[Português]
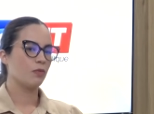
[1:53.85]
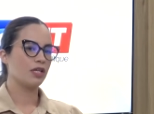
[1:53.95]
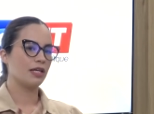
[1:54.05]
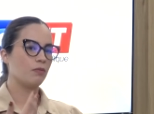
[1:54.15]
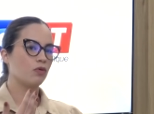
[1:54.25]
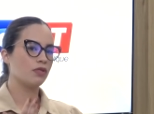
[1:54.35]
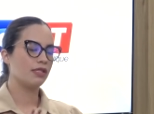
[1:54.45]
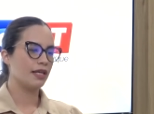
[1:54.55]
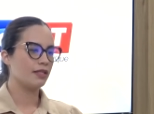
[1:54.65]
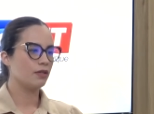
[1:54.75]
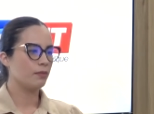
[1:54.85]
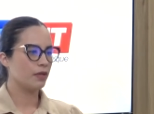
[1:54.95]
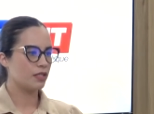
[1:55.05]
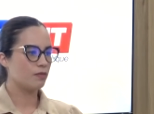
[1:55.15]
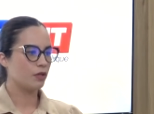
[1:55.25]
Se, por exemplo, se esse,
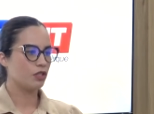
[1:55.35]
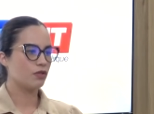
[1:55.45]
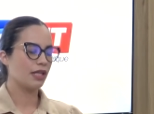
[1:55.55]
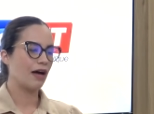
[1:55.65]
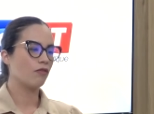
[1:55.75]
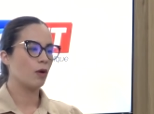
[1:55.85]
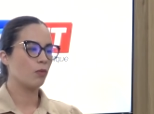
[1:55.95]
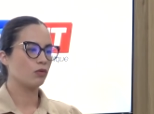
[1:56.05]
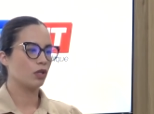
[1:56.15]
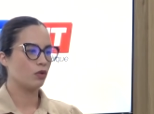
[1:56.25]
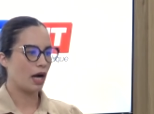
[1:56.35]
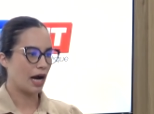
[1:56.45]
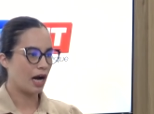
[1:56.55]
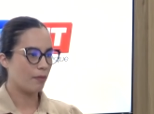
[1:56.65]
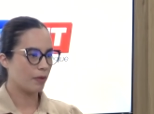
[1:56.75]
esses bandidos estavam apontando a
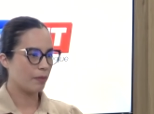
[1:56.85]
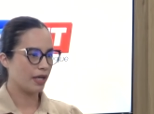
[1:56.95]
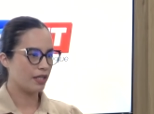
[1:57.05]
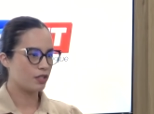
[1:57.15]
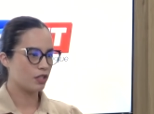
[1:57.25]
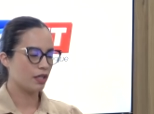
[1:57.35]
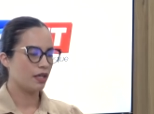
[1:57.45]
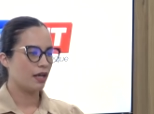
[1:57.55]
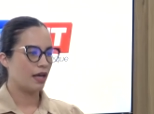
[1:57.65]
arma para este,